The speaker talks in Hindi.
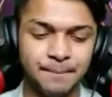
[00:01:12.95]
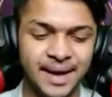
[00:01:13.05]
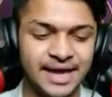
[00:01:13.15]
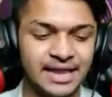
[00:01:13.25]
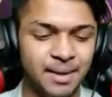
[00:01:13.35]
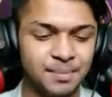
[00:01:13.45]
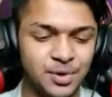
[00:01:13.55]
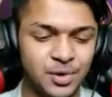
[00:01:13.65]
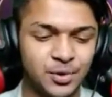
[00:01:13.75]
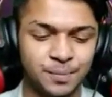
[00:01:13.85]
पहला
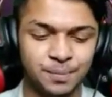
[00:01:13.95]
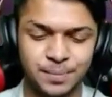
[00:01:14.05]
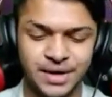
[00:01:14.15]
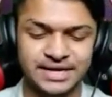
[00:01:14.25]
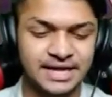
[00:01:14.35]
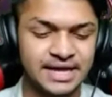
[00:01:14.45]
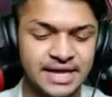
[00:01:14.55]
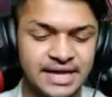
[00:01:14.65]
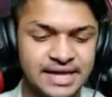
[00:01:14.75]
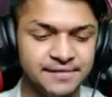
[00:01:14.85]
ब्लूप्रिंट
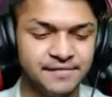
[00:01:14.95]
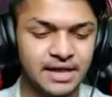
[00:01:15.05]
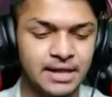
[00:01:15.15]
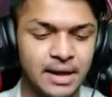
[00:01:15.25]
इवल